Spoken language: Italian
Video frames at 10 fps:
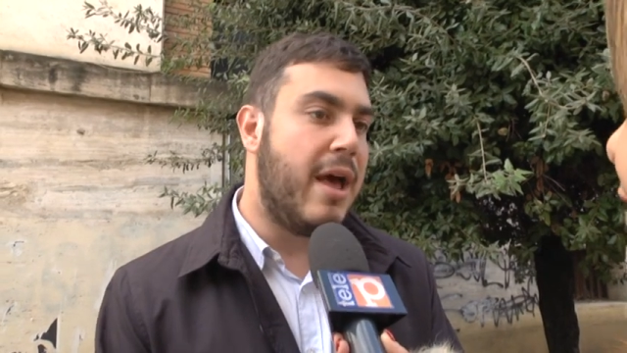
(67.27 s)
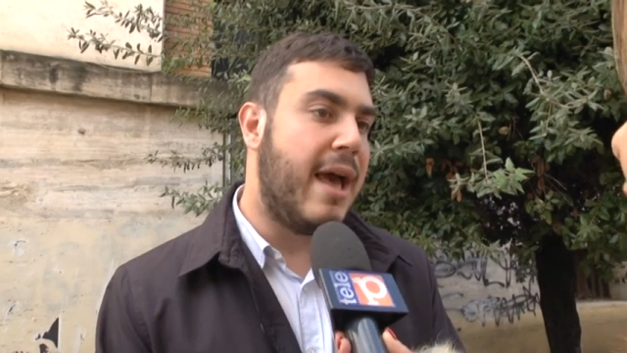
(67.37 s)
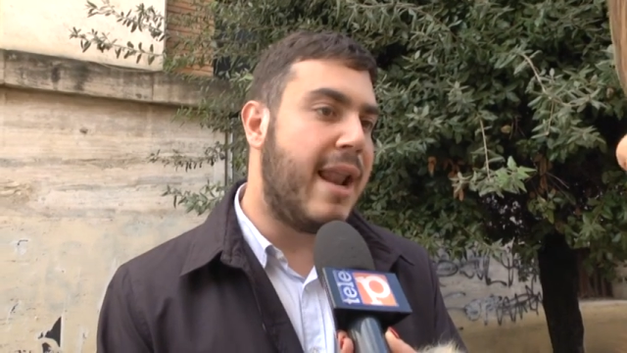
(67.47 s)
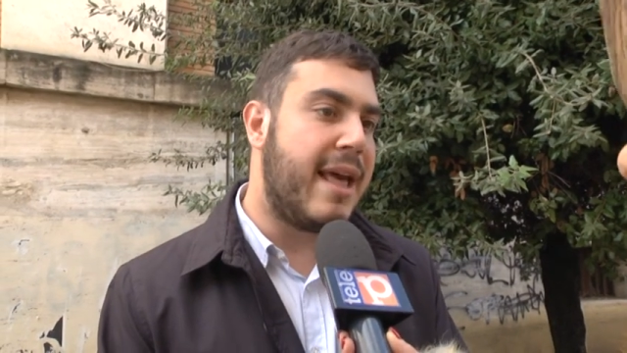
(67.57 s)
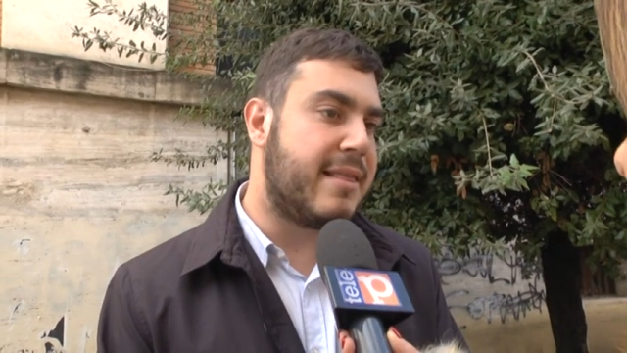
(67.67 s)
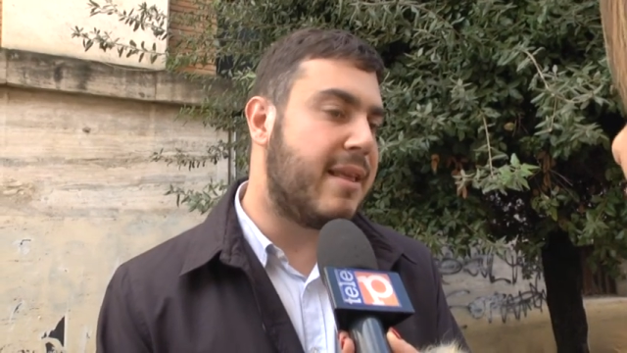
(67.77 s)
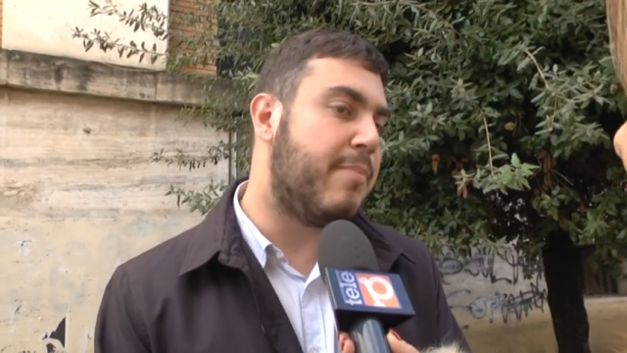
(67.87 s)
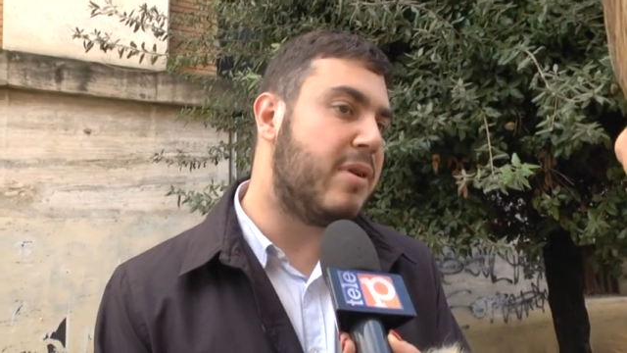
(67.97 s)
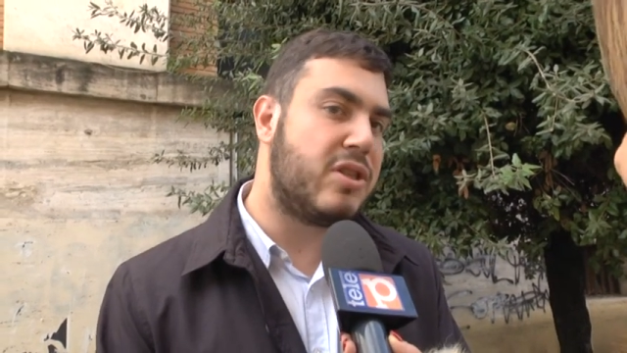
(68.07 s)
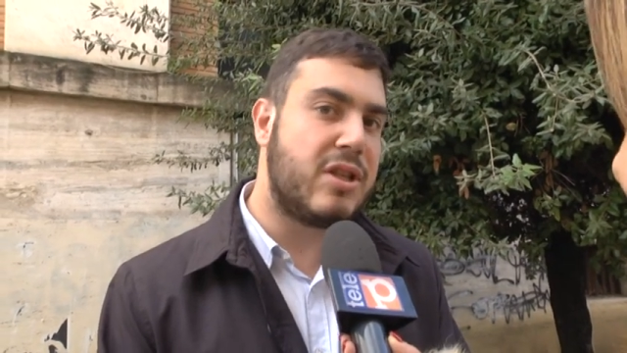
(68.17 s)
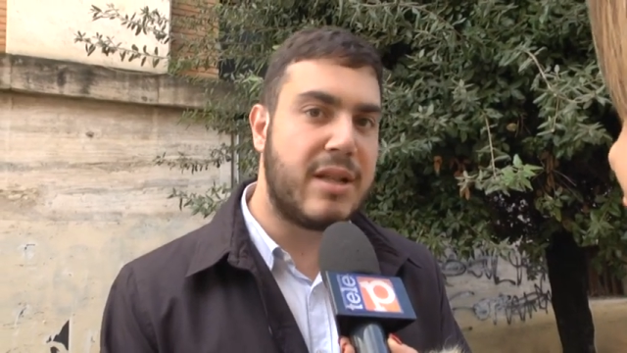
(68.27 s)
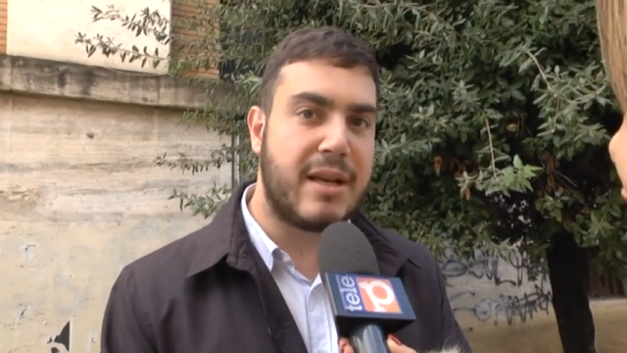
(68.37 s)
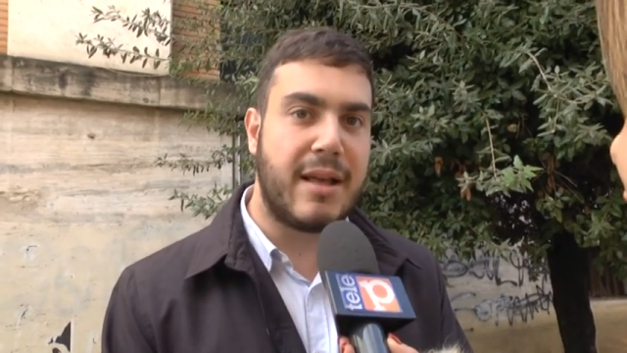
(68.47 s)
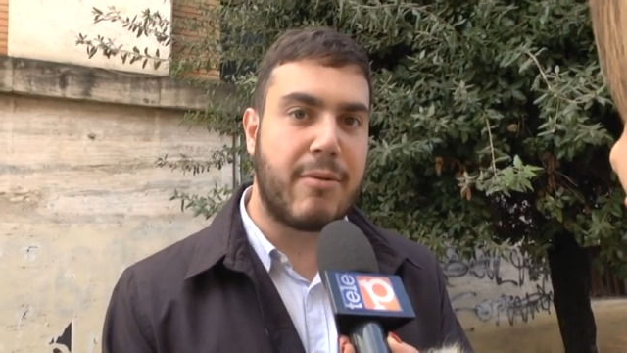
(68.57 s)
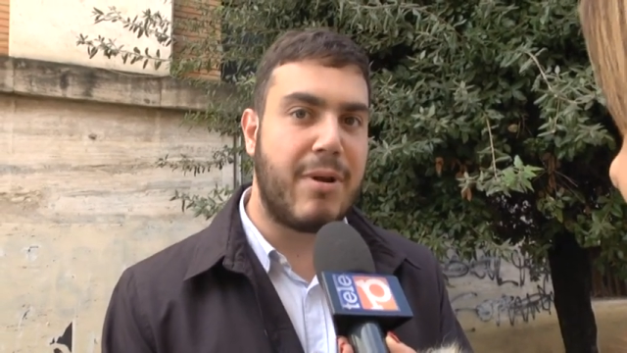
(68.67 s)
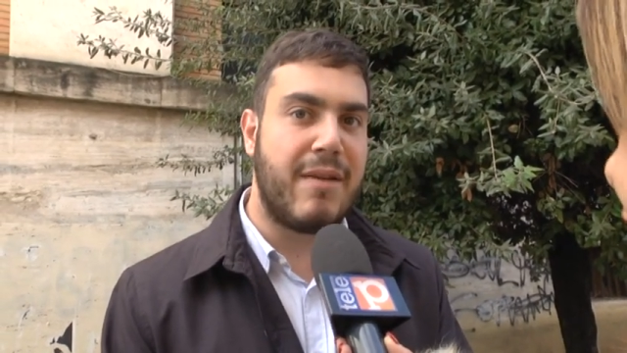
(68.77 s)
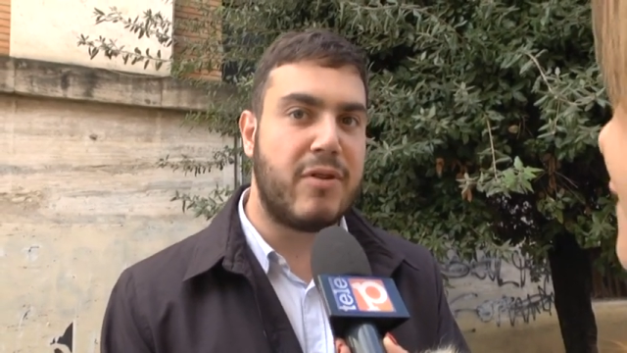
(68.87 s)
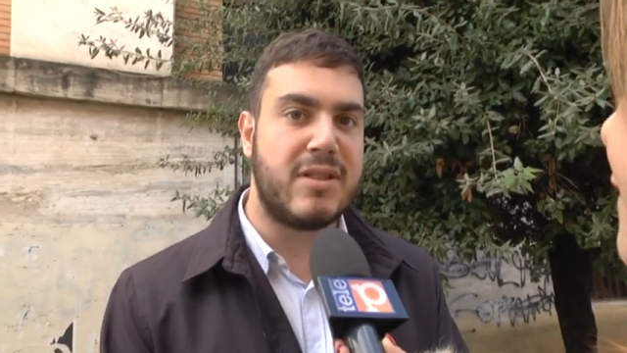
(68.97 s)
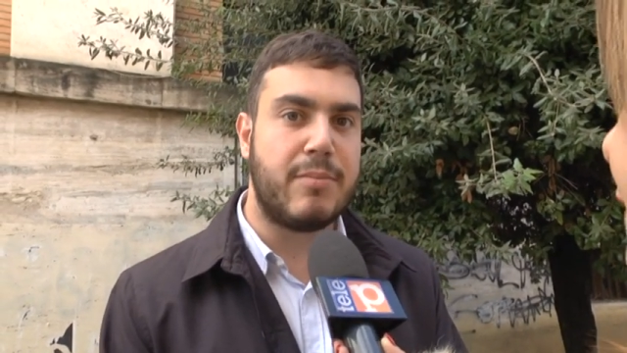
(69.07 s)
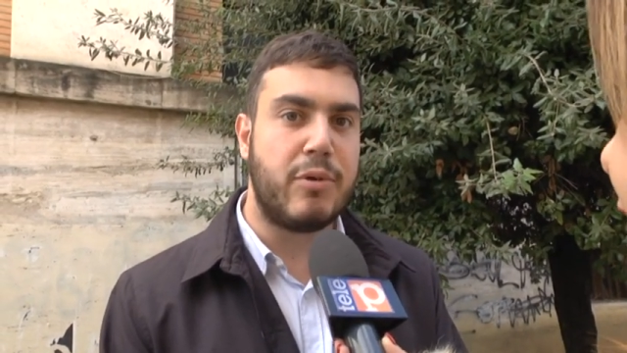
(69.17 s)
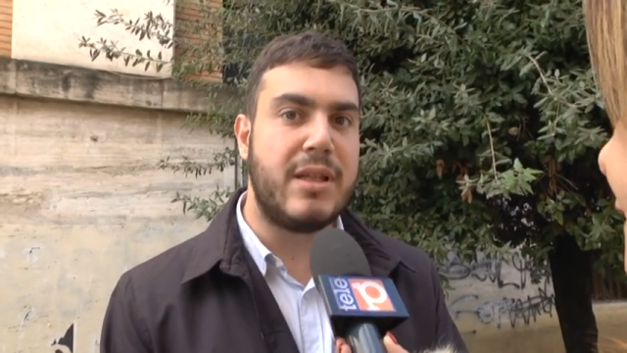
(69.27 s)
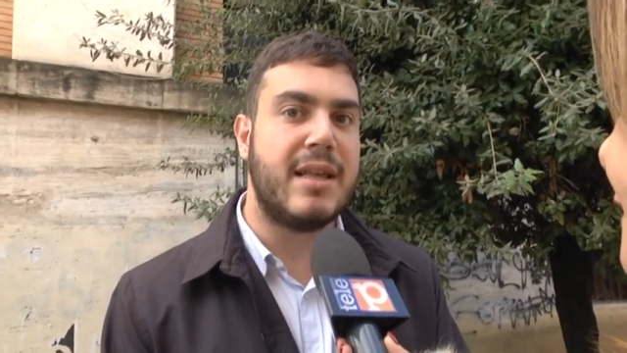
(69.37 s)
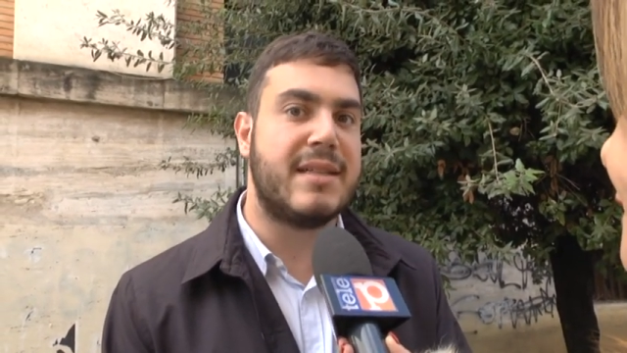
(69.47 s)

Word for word: eletti a prescindere da quale forza politica,